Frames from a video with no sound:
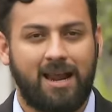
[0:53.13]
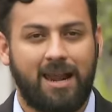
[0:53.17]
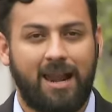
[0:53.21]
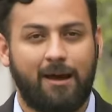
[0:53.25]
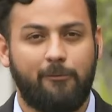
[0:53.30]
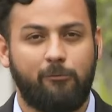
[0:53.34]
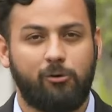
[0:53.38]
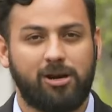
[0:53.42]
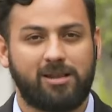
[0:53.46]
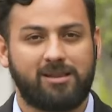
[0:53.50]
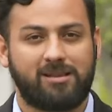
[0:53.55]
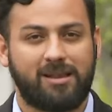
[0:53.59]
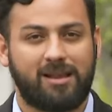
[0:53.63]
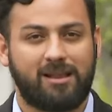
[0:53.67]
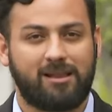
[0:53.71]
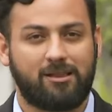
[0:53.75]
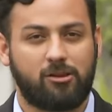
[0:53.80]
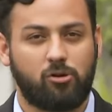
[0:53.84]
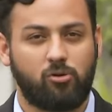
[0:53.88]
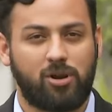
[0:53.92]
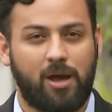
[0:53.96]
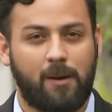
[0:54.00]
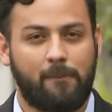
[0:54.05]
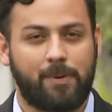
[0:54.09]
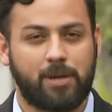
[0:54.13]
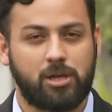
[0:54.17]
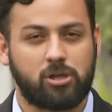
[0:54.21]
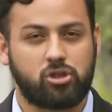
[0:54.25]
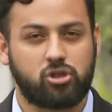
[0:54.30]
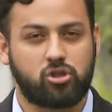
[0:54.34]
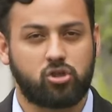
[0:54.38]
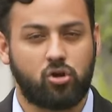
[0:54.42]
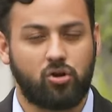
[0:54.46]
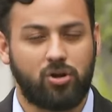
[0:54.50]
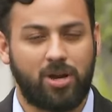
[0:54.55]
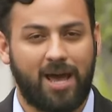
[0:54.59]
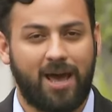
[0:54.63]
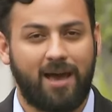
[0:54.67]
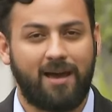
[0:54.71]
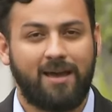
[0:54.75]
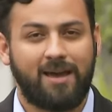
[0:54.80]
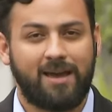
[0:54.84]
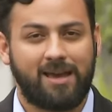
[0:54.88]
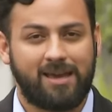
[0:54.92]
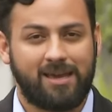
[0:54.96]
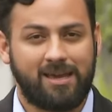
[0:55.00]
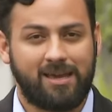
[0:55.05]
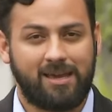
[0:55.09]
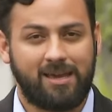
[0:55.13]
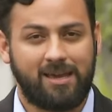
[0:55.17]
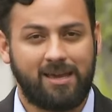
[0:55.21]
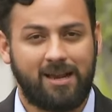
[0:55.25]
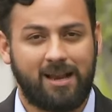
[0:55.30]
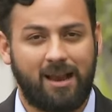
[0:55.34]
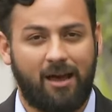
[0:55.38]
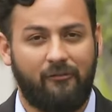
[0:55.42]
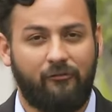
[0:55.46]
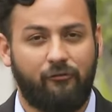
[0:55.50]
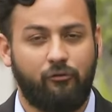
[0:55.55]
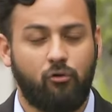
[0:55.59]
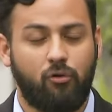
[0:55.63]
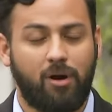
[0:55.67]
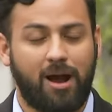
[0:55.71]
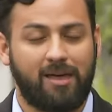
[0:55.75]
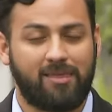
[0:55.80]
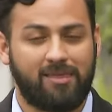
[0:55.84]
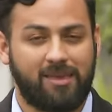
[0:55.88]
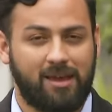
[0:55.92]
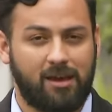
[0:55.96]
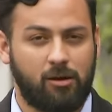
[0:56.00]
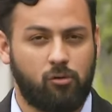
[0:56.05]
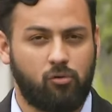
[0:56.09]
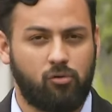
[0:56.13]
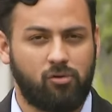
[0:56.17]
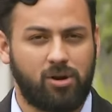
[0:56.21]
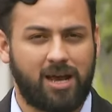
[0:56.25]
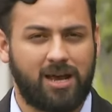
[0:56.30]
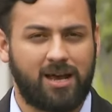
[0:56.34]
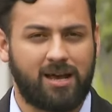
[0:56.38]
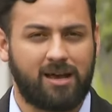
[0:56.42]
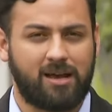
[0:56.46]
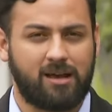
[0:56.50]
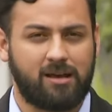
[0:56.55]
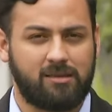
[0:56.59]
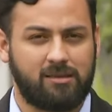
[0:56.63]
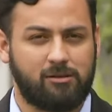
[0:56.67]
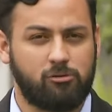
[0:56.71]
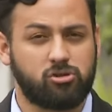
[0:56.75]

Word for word: la muerte de una persona y la fuga de, una,